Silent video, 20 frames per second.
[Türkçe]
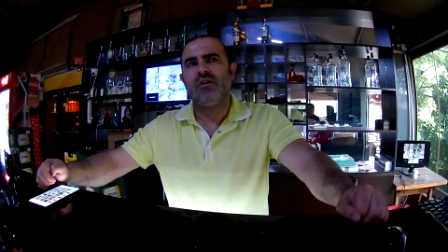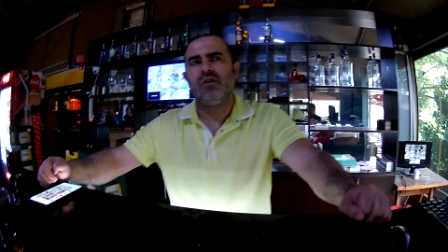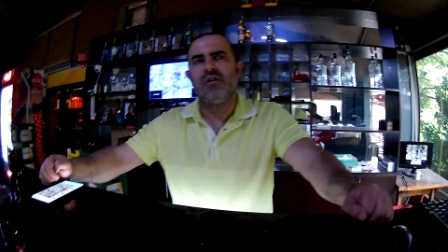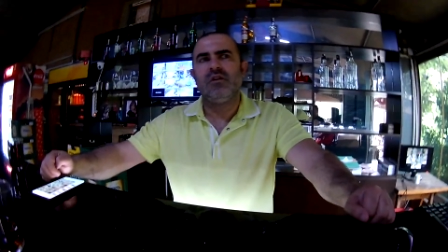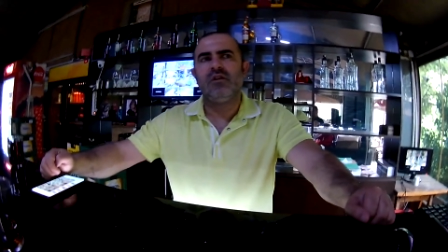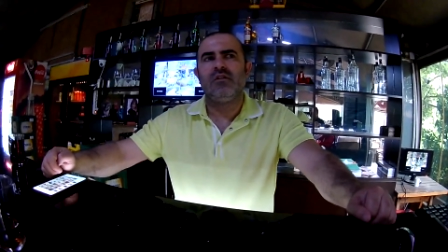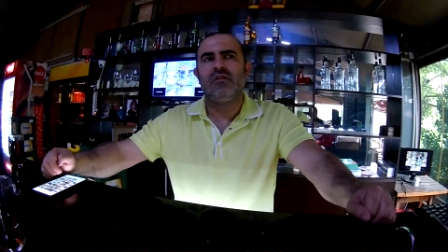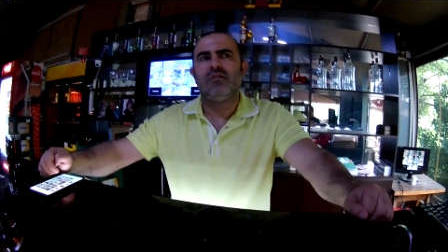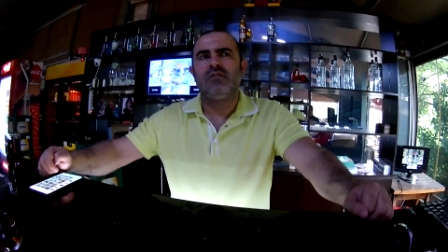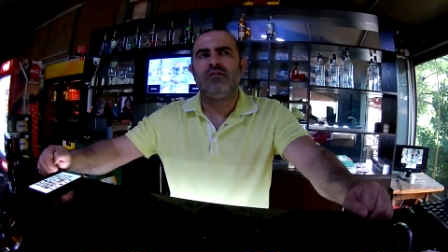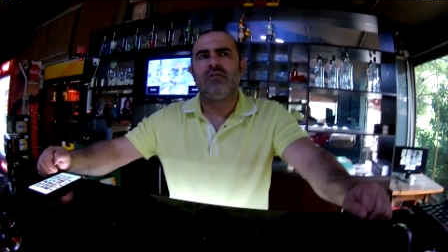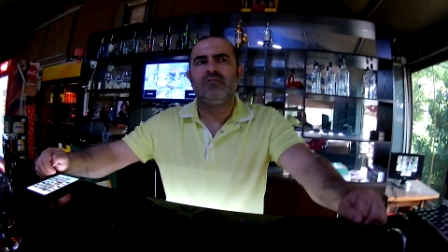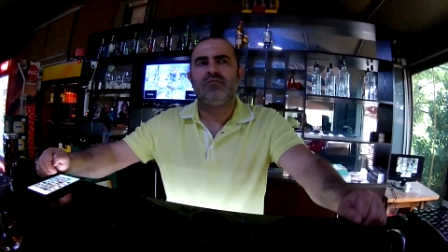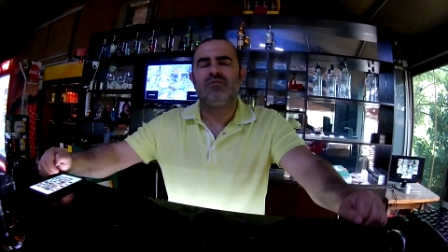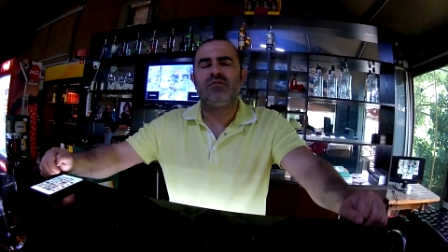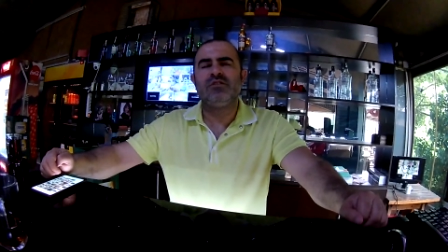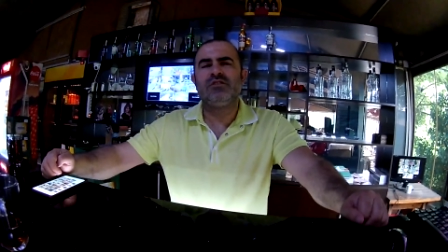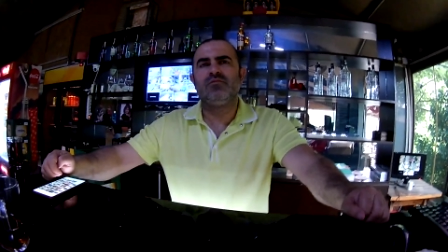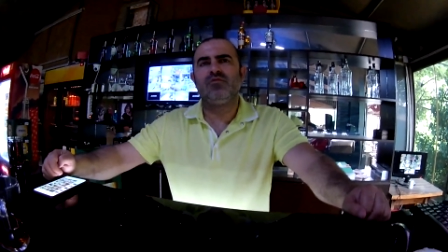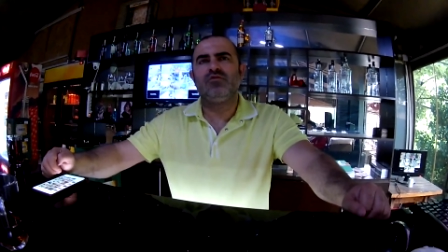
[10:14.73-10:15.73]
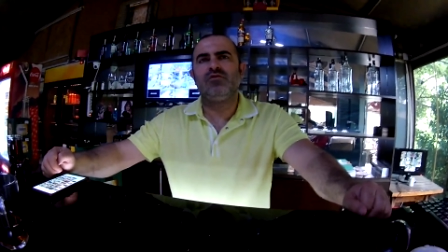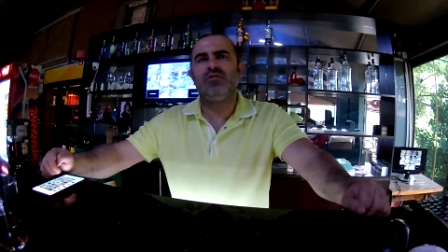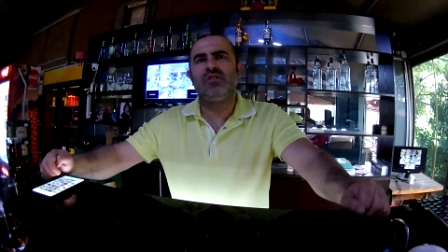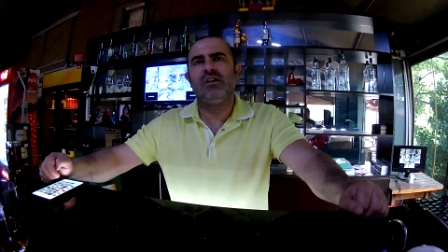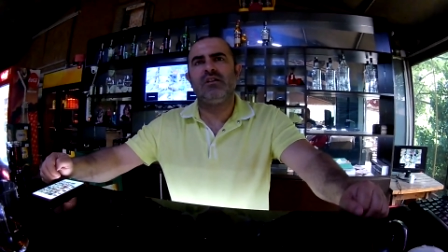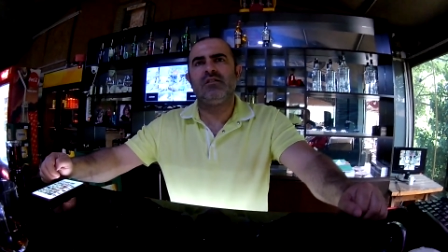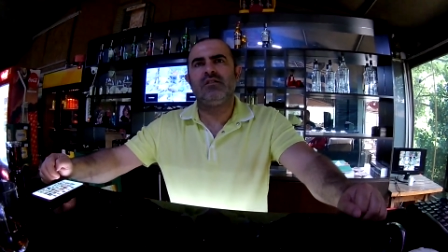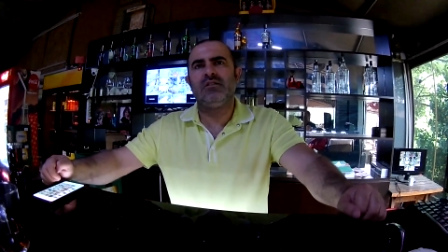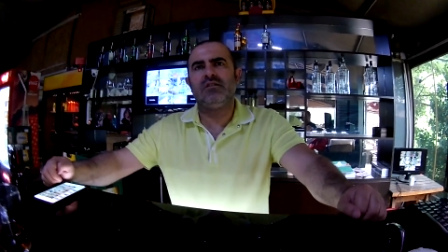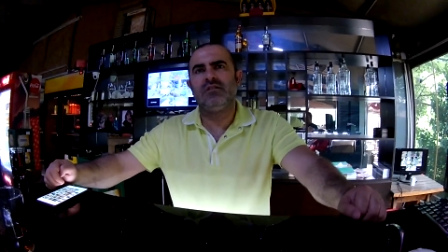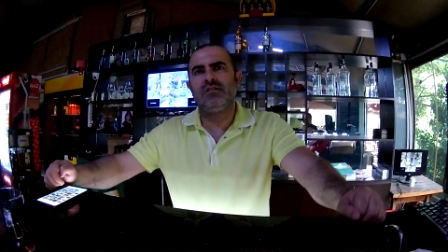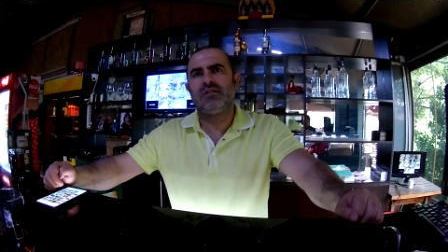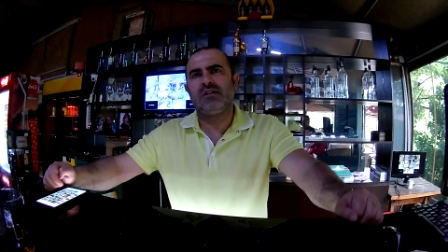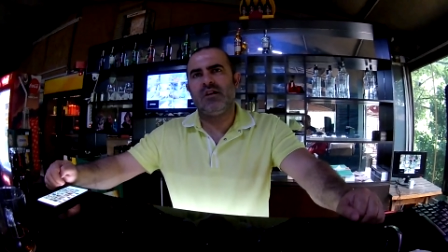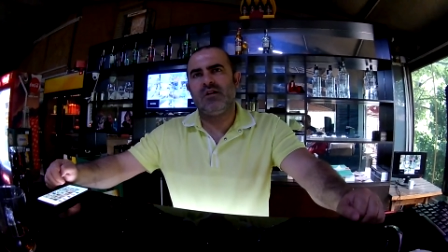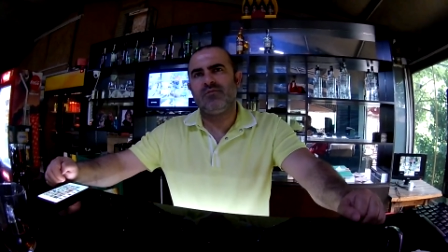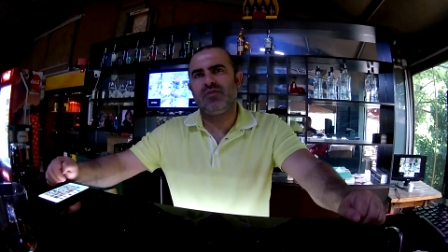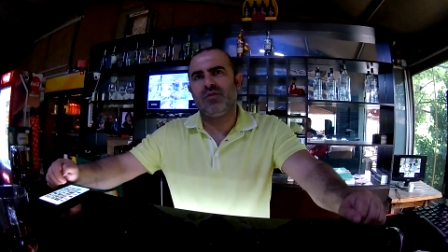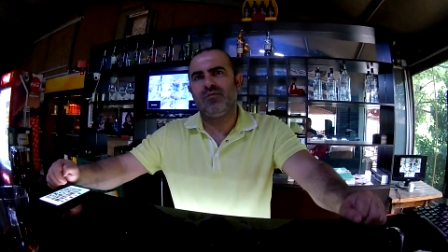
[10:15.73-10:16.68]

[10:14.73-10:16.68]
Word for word: Kamp yapmak isteyenler Bizim burada neler e, yapabilir? Kamp